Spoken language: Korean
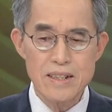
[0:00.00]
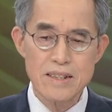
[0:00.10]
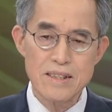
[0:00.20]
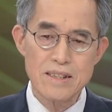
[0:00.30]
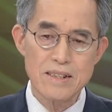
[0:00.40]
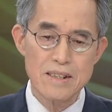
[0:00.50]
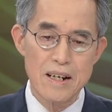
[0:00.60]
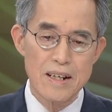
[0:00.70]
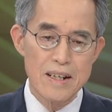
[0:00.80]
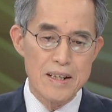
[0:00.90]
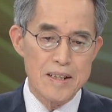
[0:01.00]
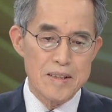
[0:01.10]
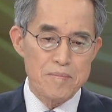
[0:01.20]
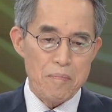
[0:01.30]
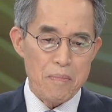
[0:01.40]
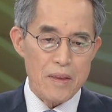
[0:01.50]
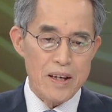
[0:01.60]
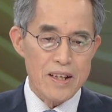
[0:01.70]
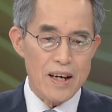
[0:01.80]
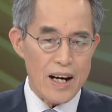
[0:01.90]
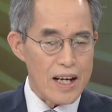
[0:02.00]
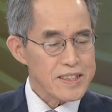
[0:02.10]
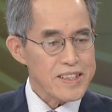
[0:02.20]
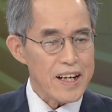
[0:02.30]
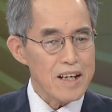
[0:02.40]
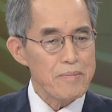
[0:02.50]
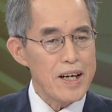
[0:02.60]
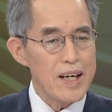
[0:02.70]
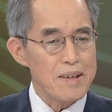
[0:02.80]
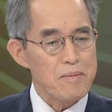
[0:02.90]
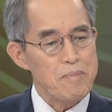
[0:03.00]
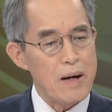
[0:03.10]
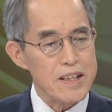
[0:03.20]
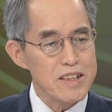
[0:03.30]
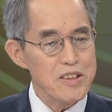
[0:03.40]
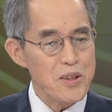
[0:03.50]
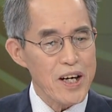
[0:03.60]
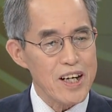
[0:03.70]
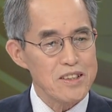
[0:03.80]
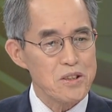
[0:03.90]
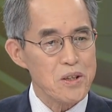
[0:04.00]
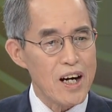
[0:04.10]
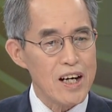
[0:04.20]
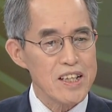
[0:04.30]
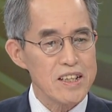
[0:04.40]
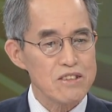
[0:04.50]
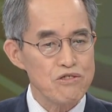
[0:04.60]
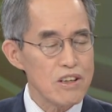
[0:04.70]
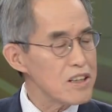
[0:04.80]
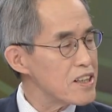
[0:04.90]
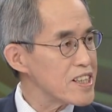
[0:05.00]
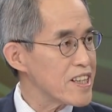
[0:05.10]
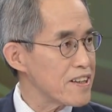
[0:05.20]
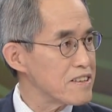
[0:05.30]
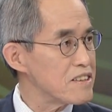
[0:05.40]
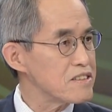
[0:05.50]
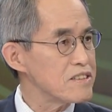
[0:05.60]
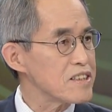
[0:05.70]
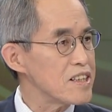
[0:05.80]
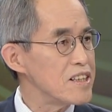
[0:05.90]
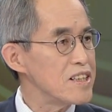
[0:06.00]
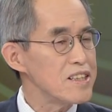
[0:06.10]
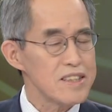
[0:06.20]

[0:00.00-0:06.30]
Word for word: 그 이렇게 한 사람의 발언으로 해가지고 가격이 출렁거린다는 것은 이